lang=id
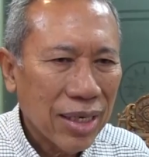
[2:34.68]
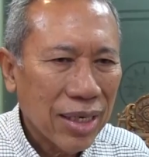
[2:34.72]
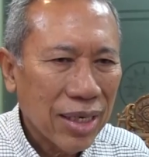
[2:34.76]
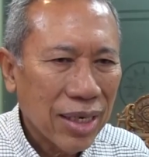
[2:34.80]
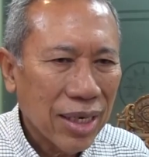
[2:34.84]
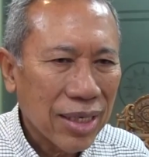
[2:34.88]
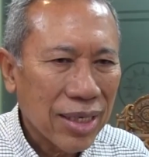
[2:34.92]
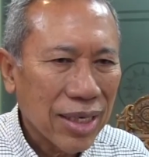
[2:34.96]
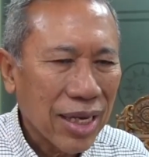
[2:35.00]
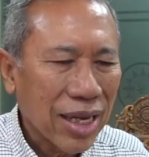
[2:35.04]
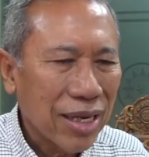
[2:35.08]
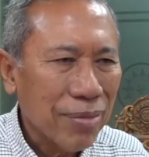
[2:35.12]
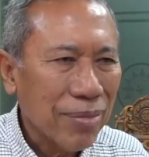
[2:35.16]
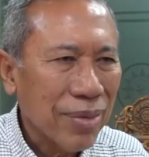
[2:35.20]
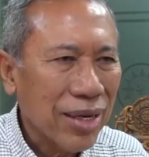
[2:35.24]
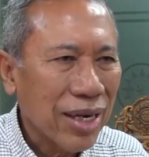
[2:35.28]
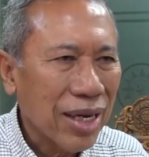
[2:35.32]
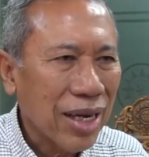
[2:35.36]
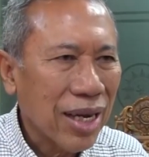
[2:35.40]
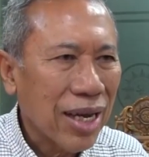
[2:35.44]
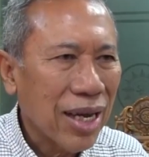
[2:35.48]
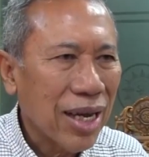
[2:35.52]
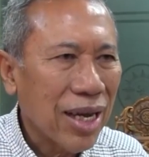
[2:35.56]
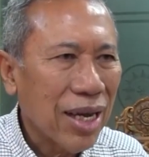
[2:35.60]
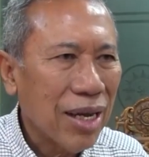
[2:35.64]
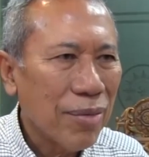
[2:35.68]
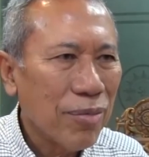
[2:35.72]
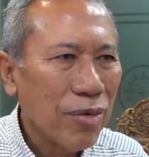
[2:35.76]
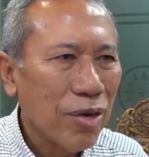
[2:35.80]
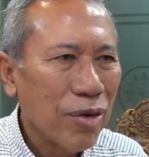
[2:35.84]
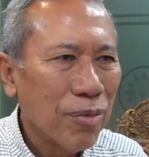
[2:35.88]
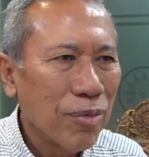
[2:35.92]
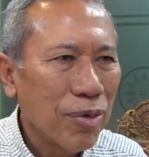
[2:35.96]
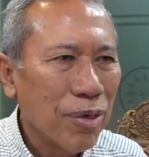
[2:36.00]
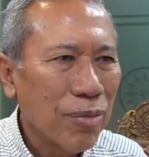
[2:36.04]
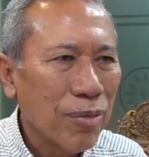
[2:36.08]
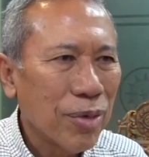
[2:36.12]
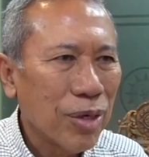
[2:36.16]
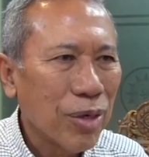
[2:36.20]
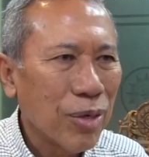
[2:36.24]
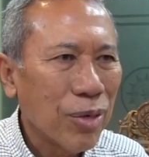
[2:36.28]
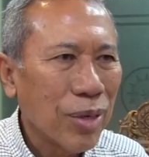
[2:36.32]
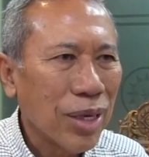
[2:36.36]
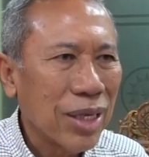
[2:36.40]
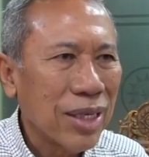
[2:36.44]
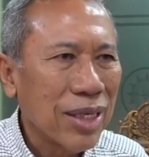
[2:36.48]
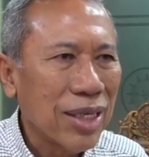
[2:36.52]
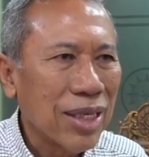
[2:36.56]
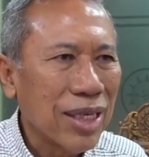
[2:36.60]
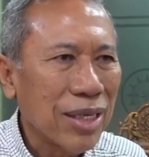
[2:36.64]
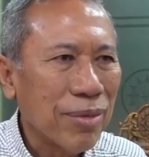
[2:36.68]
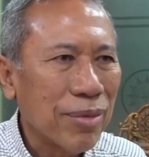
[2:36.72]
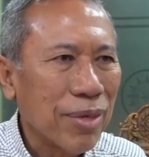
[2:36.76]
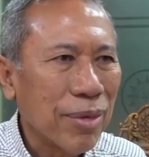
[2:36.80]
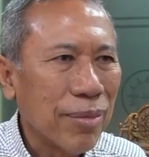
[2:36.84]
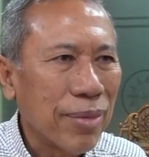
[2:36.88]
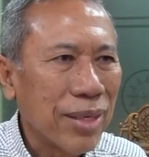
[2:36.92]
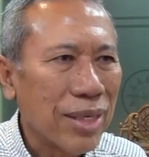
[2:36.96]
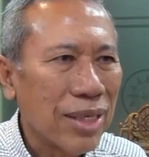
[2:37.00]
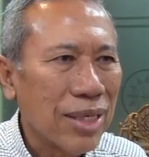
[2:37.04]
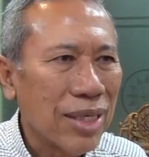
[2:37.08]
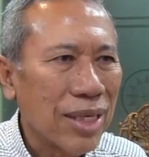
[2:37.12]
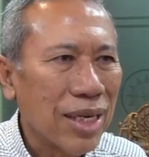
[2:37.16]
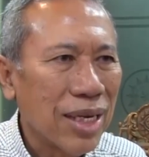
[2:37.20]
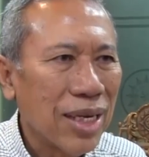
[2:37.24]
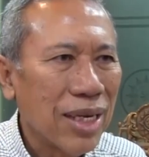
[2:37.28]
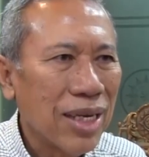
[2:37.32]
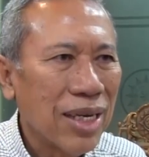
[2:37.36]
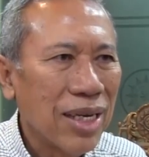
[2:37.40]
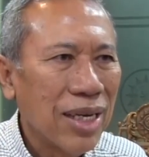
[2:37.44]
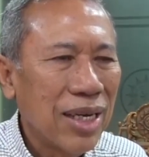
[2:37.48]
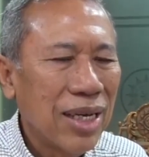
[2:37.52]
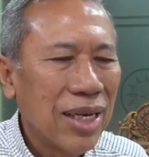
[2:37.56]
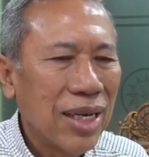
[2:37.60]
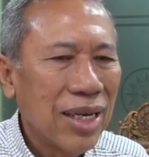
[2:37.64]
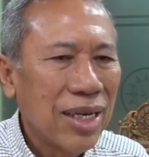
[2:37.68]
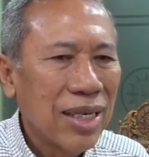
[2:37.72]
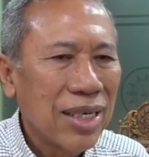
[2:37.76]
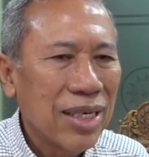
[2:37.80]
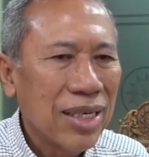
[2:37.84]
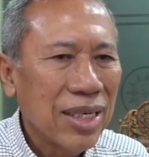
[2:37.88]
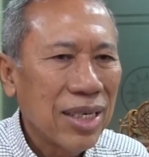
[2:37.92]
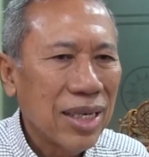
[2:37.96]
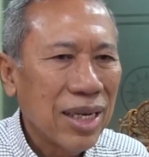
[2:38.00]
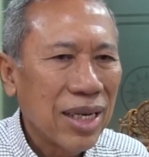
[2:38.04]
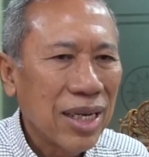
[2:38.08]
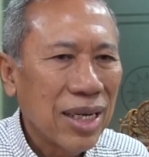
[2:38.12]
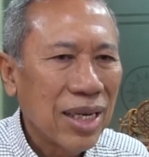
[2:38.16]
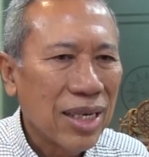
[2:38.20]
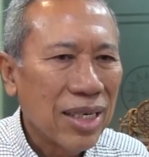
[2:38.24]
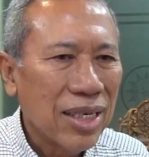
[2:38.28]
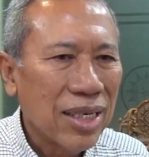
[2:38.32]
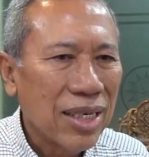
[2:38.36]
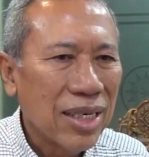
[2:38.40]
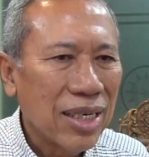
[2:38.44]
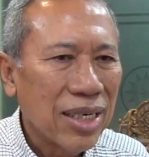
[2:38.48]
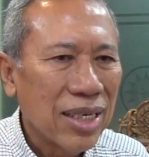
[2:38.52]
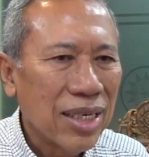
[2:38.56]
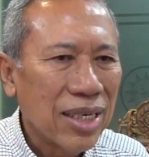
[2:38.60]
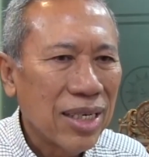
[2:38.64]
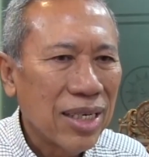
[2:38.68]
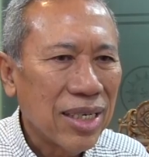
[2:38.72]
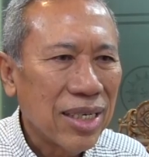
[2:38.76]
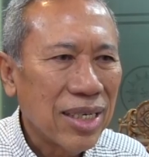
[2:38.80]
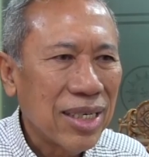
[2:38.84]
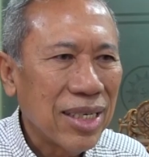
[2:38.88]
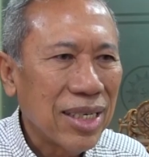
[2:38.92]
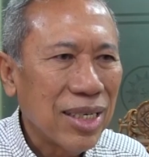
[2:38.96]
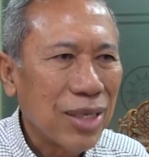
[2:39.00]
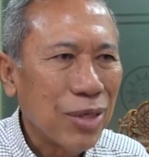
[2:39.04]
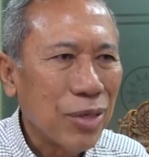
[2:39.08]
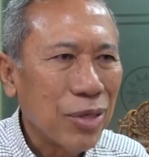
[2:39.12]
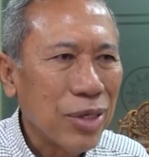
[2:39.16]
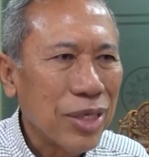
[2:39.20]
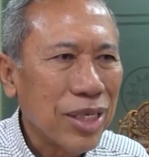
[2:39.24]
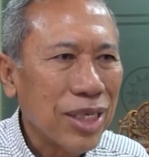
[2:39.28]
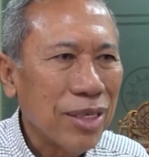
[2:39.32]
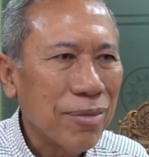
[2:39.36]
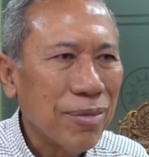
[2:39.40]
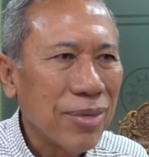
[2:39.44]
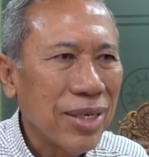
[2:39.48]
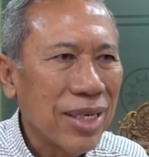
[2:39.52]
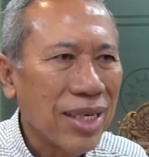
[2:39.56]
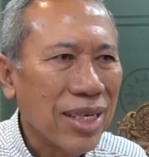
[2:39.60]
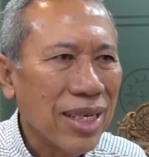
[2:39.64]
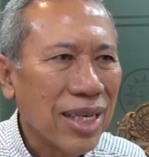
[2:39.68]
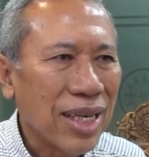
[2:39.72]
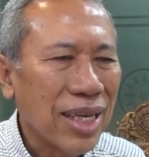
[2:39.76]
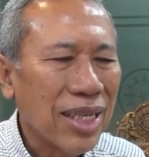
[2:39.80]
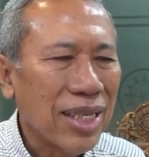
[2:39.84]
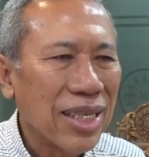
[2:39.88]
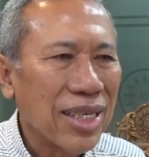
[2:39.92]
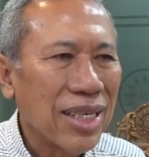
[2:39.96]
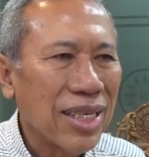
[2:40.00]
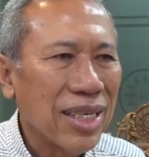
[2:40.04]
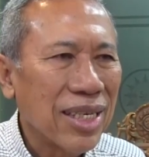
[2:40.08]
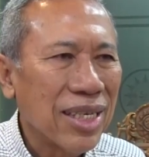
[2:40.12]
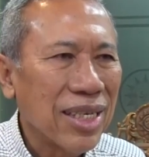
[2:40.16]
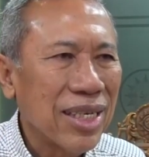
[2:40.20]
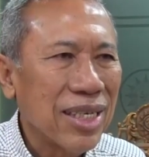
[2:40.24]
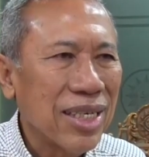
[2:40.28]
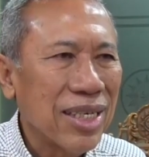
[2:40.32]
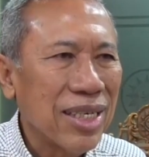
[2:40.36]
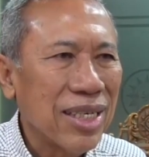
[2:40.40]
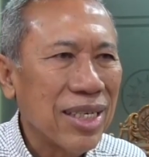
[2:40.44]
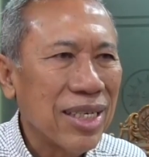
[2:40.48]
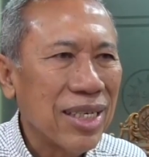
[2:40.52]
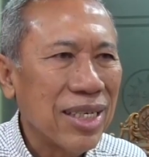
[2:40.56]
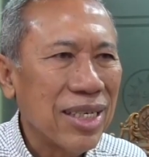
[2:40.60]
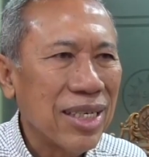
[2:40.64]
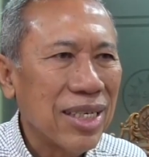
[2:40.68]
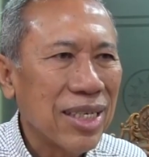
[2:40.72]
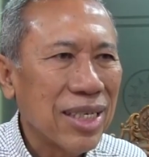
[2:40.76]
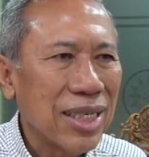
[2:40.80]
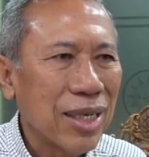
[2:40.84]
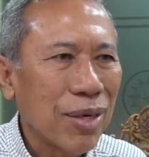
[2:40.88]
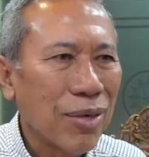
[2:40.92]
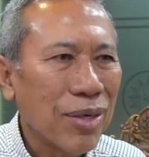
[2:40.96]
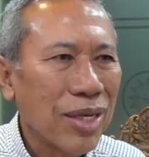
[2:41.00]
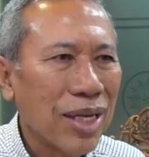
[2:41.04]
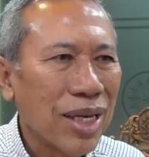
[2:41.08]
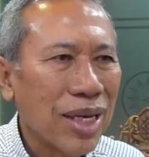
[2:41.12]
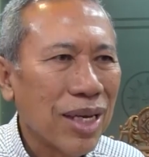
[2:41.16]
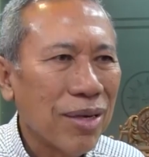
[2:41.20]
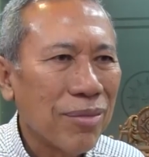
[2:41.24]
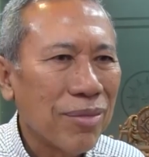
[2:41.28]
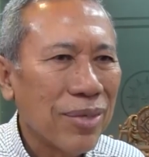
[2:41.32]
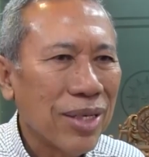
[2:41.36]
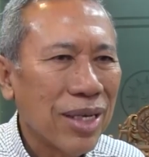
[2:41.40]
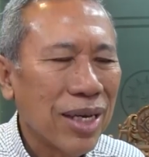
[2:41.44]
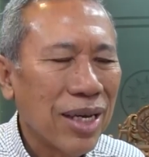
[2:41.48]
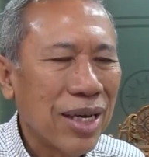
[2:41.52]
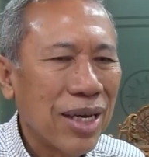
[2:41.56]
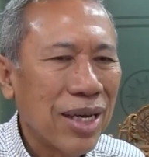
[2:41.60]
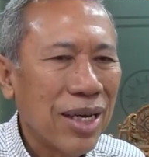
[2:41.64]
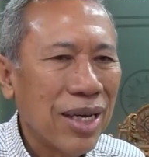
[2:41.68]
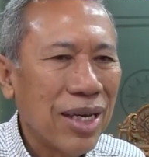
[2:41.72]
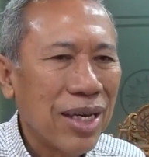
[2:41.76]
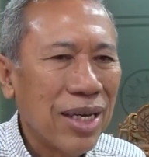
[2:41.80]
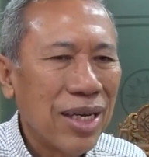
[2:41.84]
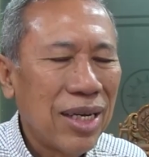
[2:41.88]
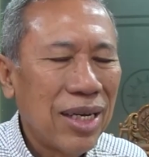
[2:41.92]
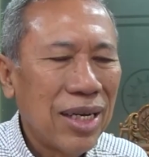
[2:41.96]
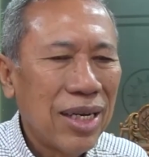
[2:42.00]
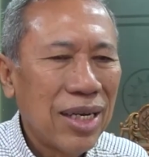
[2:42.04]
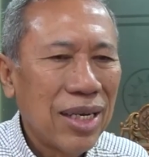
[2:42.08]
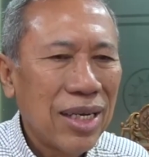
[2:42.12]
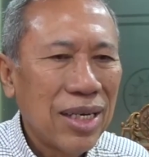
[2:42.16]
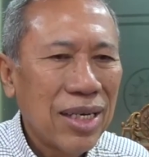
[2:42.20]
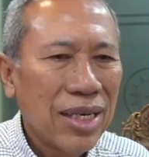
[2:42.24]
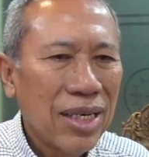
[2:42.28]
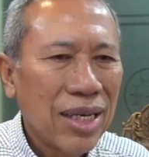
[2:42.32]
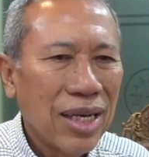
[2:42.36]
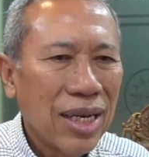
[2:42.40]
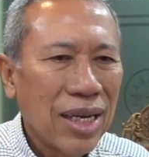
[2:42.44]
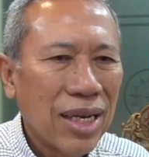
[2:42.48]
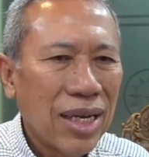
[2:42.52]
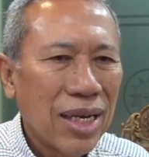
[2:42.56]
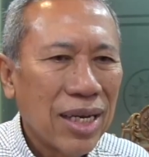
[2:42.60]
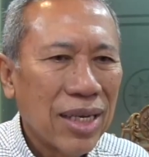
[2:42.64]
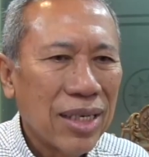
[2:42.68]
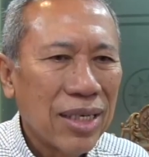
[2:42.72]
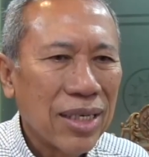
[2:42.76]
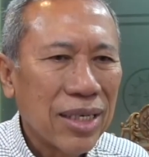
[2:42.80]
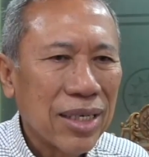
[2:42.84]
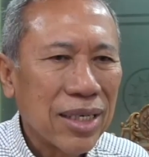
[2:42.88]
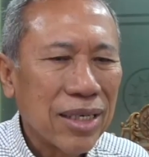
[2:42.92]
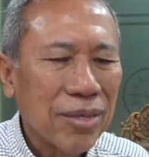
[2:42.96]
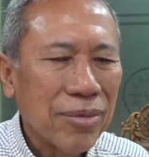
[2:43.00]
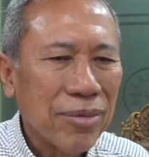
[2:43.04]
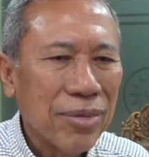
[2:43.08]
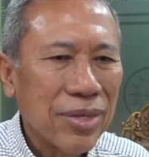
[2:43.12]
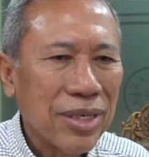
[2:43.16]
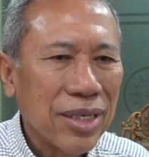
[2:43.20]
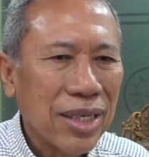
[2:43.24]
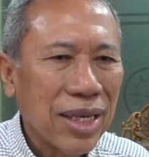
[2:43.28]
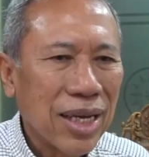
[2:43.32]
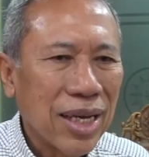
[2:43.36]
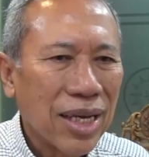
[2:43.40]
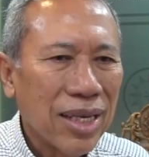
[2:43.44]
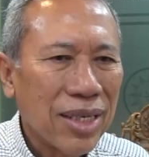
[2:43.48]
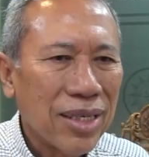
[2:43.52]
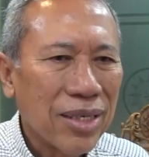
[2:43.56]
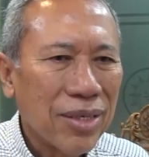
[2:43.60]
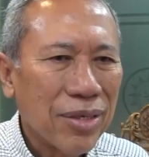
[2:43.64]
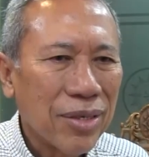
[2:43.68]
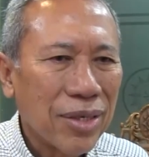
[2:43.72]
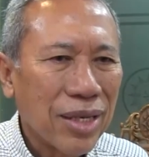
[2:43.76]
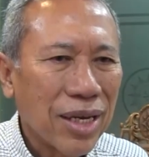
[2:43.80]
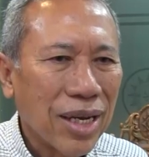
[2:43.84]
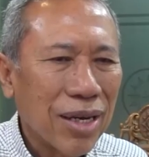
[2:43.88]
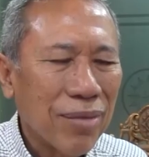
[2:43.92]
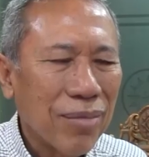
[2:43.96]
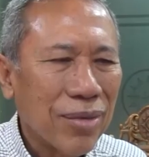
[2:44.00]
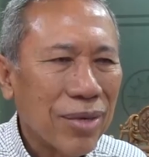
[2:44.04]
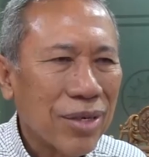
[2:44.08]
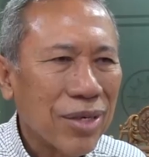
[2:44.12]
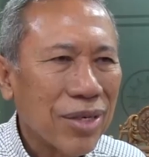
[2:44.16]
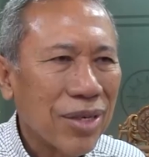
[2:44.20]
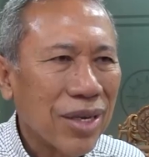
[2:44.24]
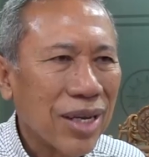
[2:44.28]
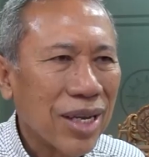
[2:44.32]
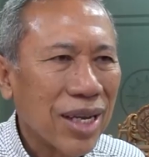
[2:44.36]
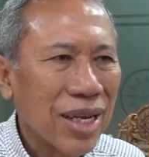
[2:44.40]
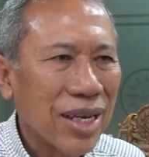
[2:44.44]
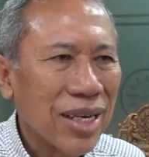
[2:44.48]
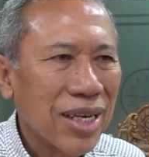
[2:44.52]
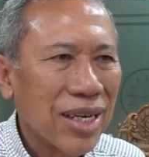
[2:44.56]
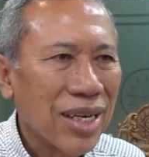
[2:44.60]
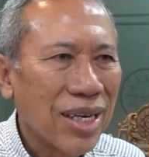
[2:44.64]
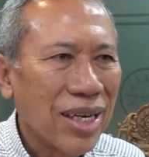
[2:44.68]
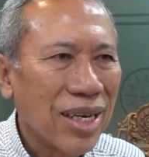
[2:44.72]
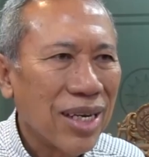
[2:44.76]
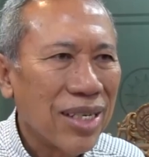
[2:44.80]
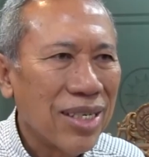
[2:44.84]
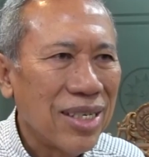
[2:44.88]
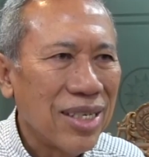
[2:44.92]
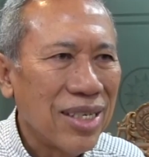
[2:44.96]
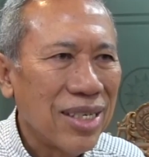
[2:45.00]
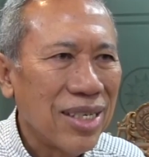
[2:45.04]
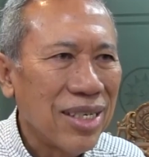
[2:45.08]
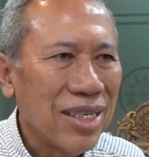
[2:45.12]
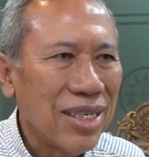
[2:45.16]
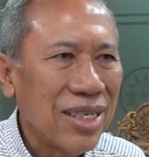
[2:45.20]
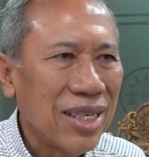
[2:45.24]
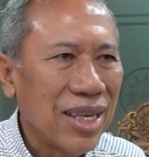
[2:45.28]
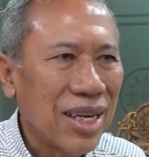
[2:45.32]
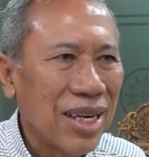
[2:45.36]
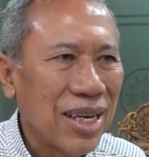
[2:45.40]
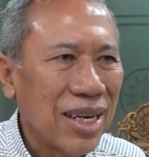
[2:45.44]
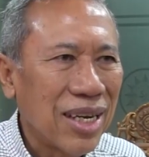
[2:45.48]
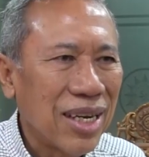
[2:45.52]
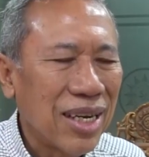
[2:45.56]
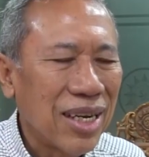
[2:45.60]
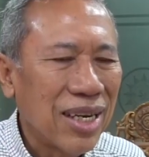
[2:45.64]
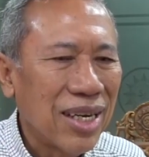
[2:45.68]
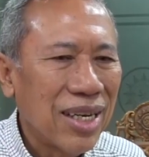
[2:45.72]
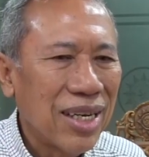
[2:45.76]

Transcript: dasar menengah maupun perguruan tinggi Muhammadiyah dengan institusi pendidikan tinggi di Saudi Arabia dan kemudian juga persoalan haji yang